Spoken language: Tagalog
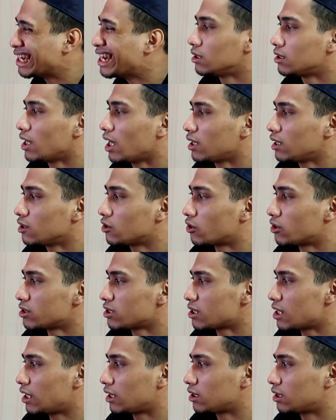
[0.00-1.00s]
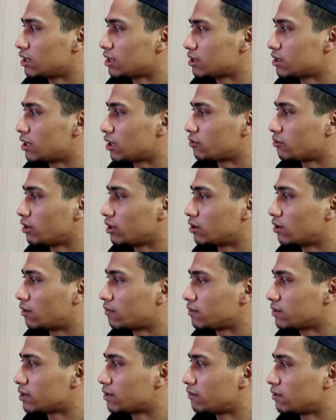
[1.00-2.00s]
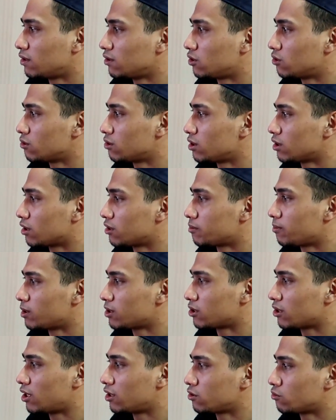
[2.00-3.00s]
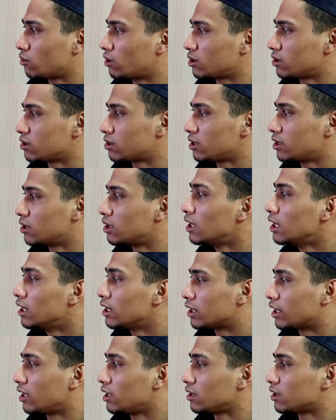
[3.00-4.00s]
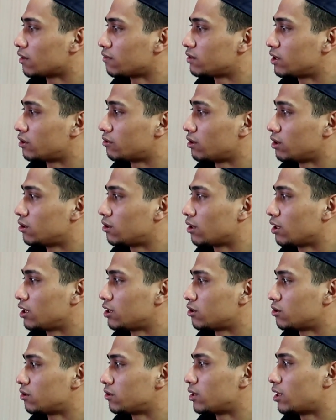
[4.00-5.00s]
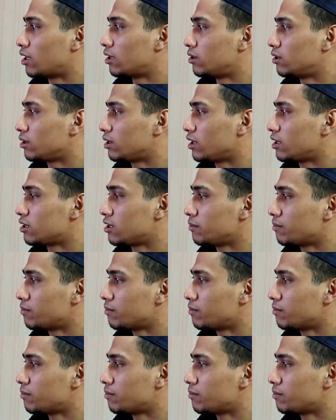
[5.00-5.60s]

In taking courses like this, the trade-off is definitely choosing a specialized while still getting enough general education on the other things.